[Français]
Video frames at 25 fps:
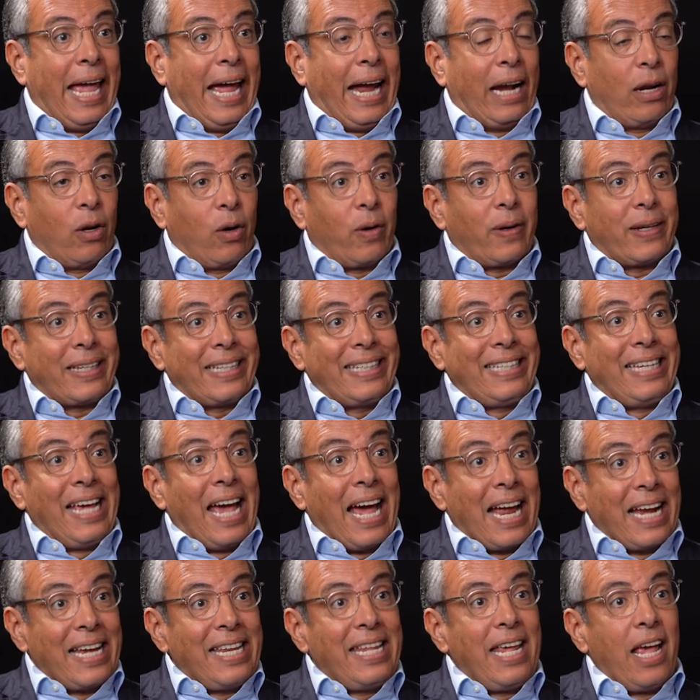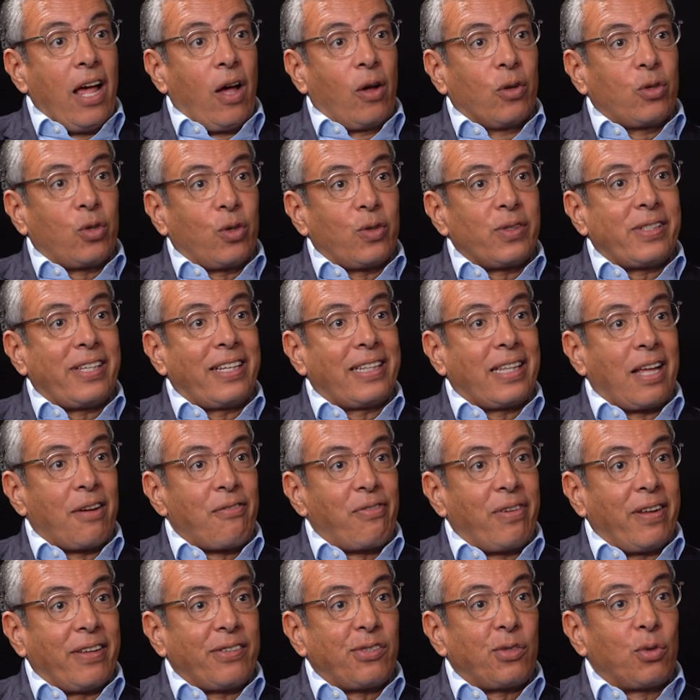Alors il y a un lien entre cette
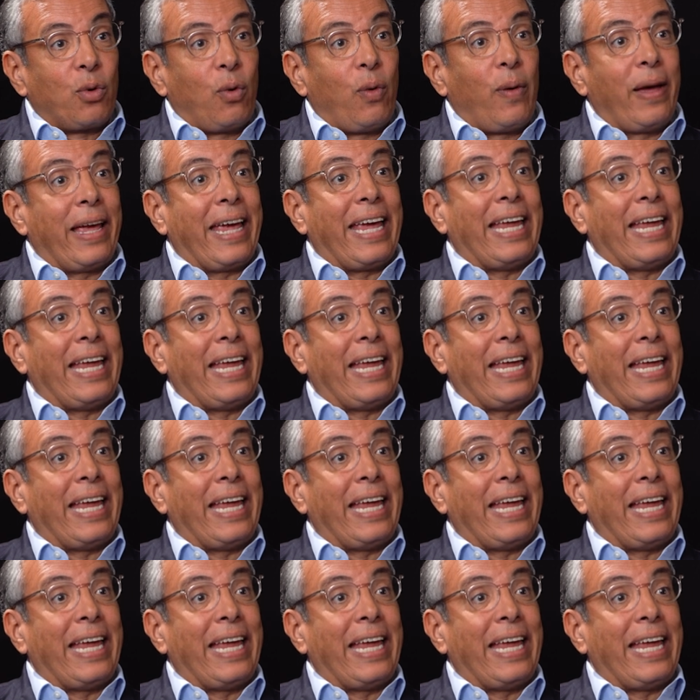inflation